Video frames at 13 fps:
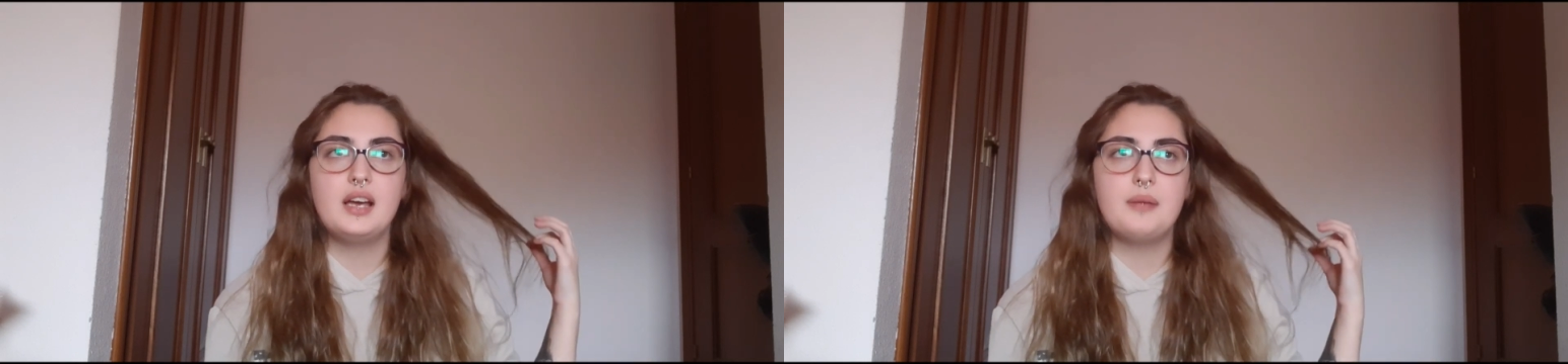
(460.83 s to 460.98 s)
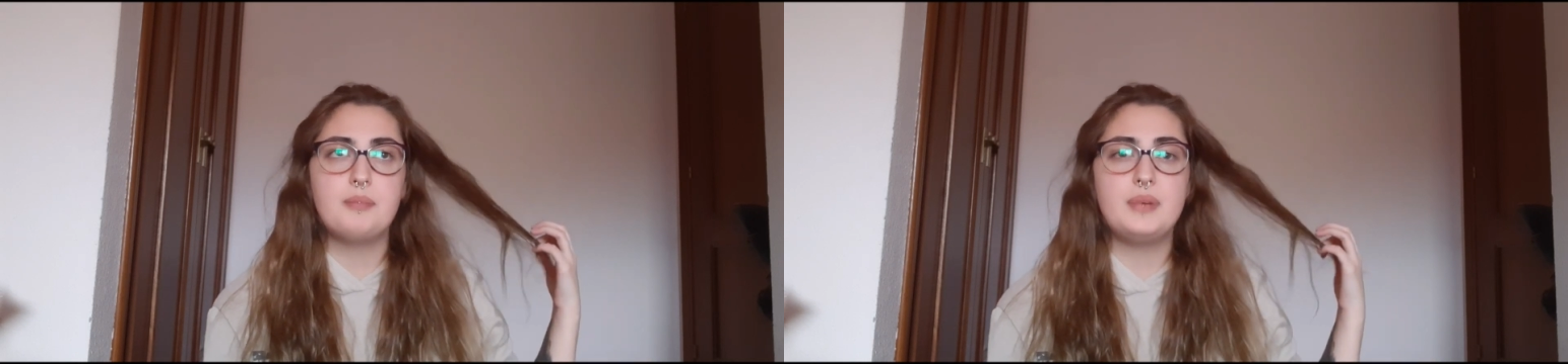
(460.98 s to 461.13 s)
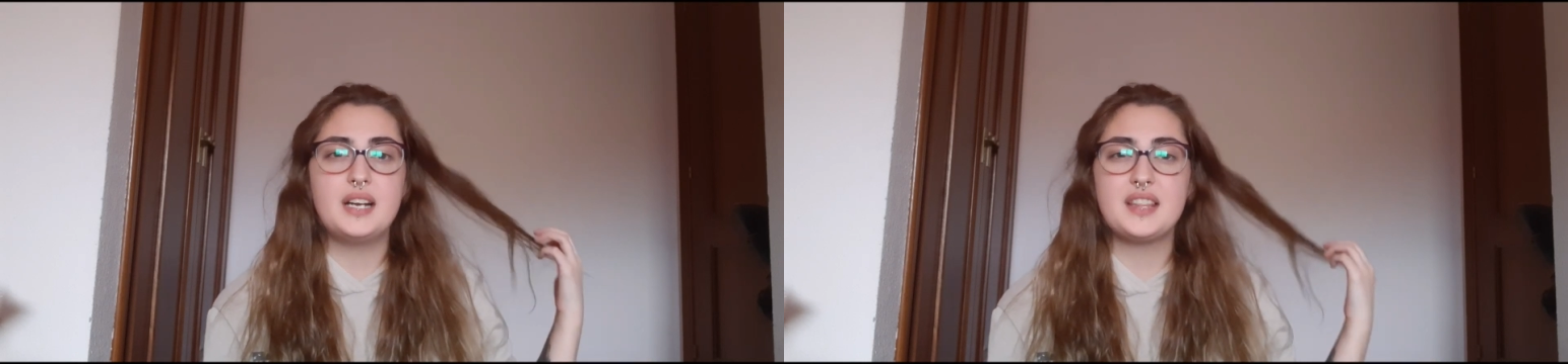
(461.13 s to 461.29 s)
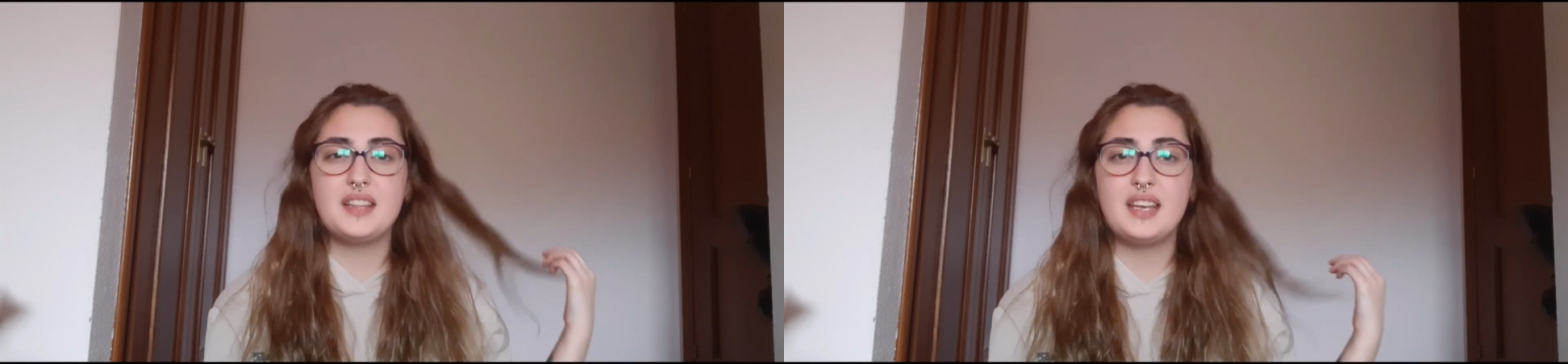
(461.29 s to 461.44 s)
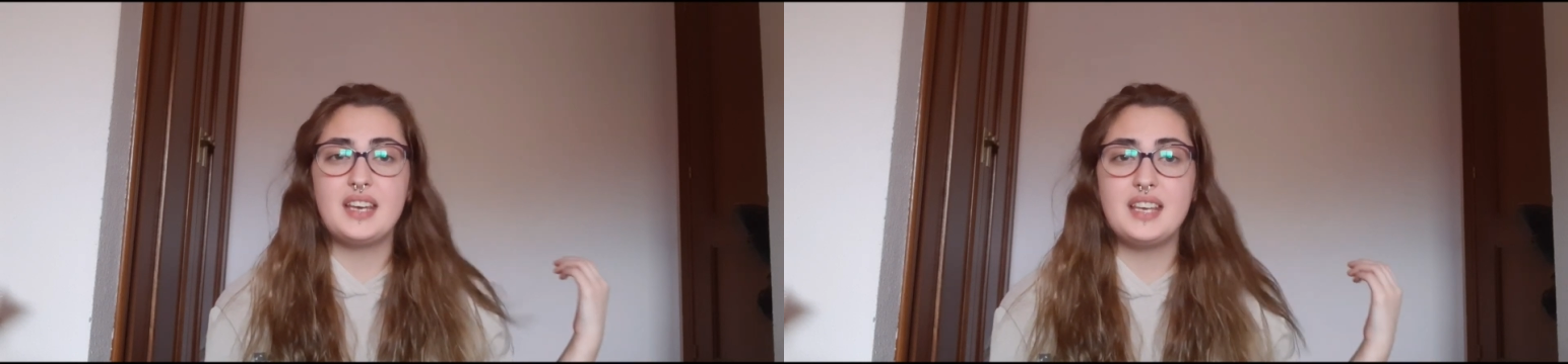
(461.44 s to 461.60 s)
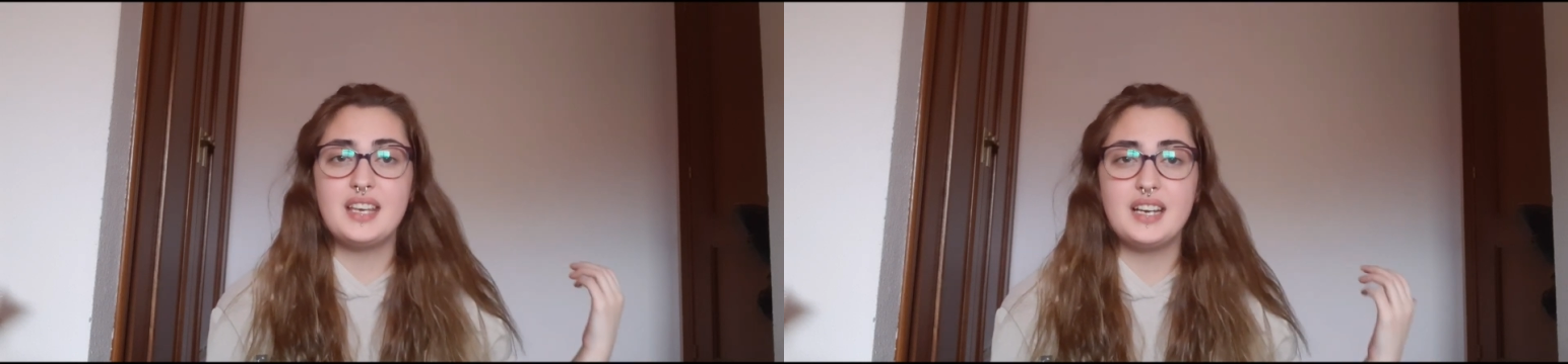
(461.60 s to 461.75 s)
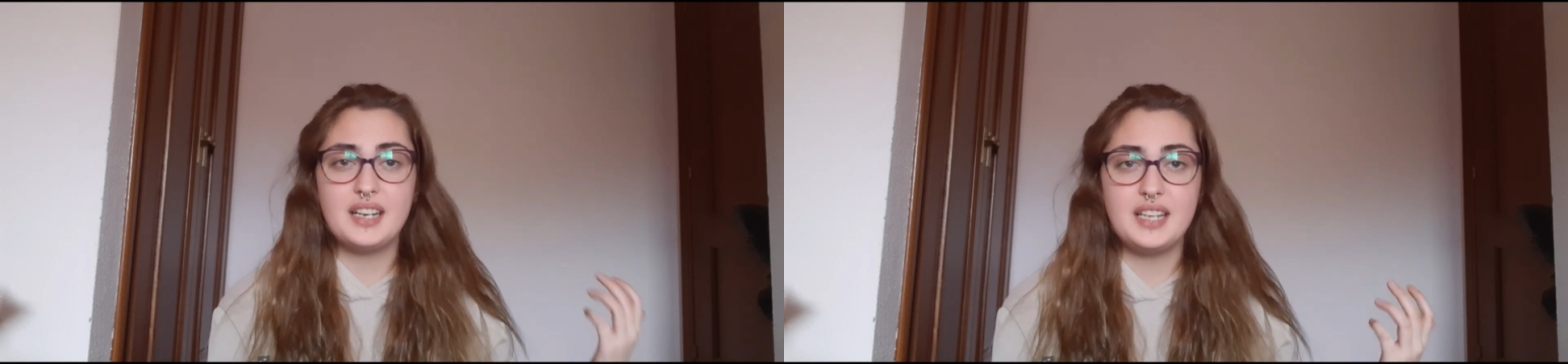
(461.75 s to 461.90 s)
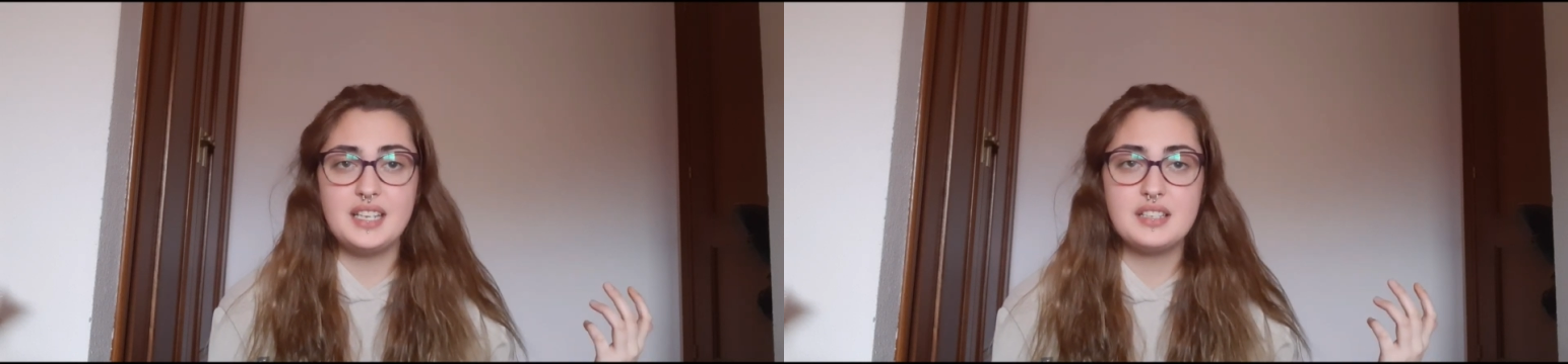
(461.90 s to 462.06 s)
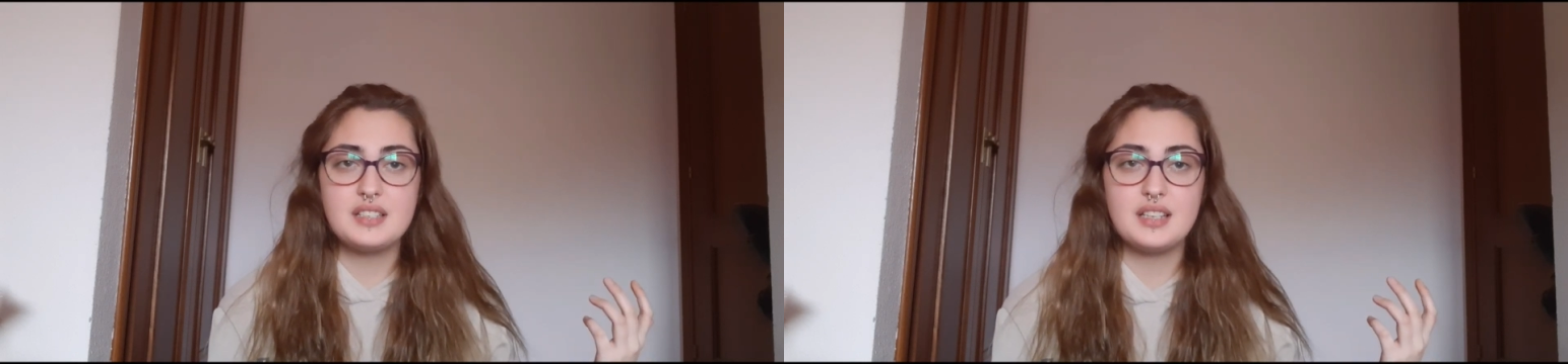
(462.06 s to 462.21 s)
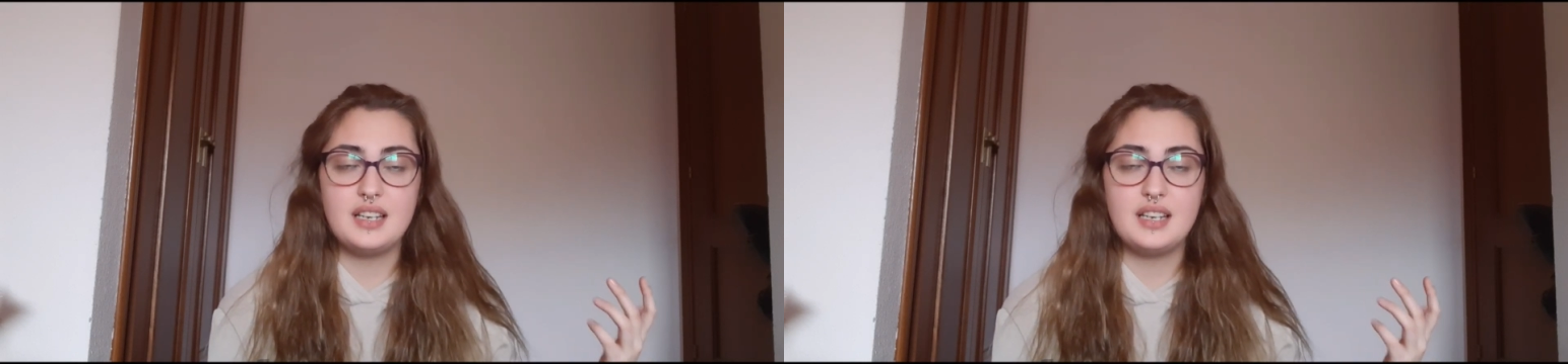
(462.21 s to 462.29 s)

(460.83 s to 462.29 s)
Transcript: verde y gris,